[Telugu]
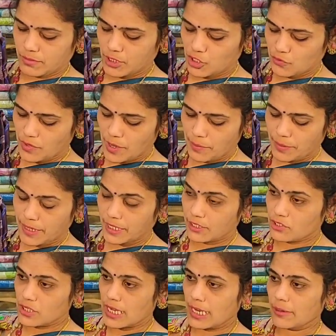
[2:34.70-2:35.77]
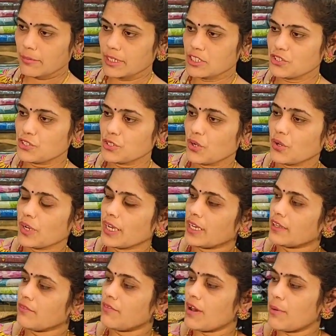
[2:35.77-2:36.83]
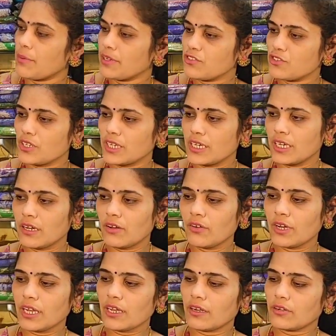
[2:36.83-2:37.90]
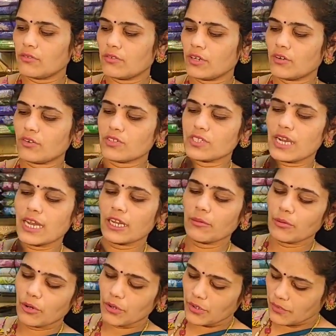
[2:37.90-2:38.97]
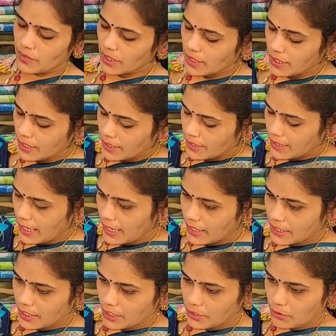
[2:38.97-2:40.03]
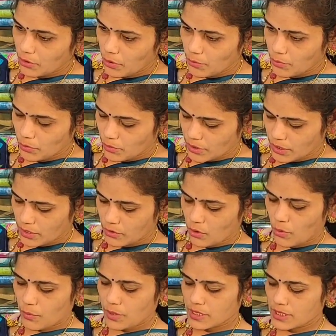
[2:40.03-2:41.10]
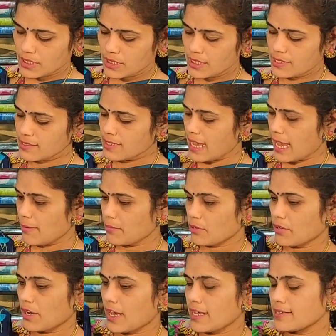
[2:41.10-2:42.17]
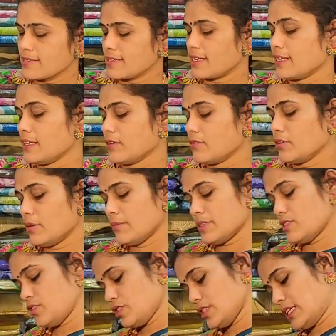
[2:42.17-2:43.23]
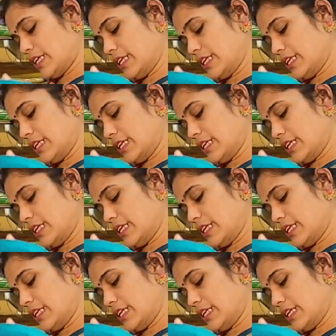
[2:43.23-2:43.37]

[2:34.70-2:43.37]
రిచ్ వై ప్రింట్ చాలా మంచిగా ఉన్నాయి కదా ఫాబ్రిక్ చక్కగా ఉన్నాయి కట్టుకున్నా కూడా చాలా బాగుంటుంది డార్క్ ఇండికో బ్లూ కలర్ కాంబినేషన్ కి స్కై బ్లూ లాస్ట్ కలర్ కూడా మంచి